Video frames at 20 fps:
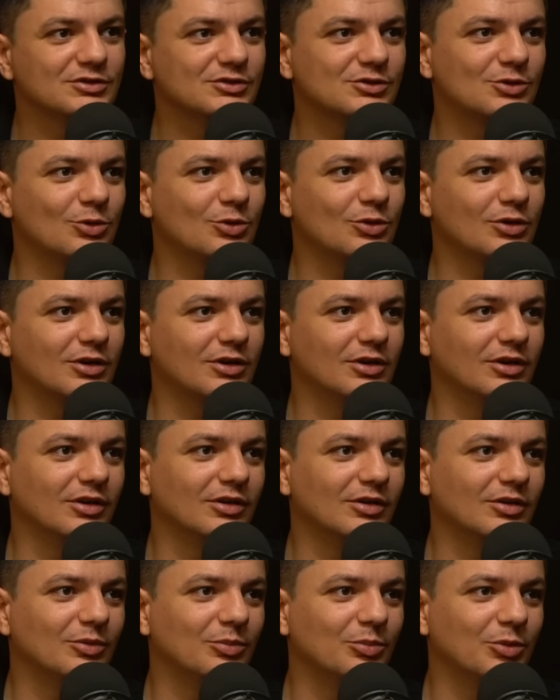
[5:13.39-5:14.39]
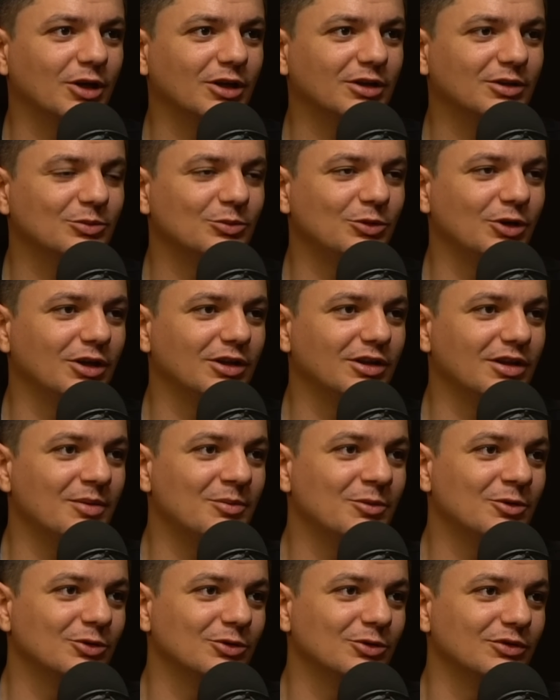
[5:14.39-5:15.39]
строго по этому
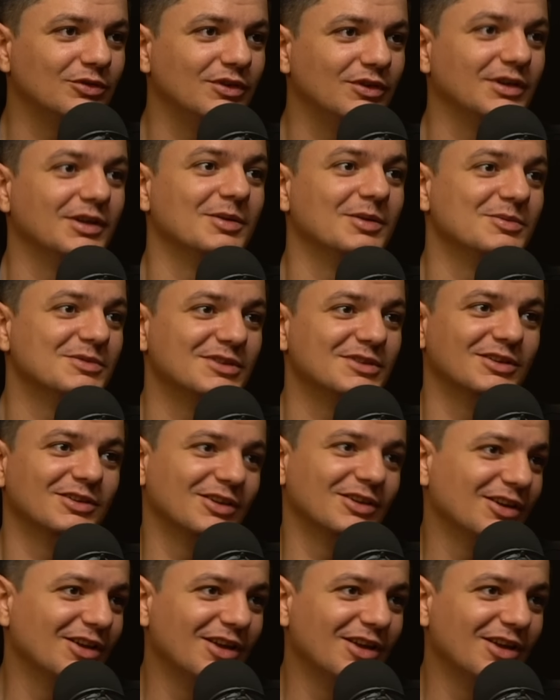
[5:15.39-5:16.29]
регламенту двигаемся.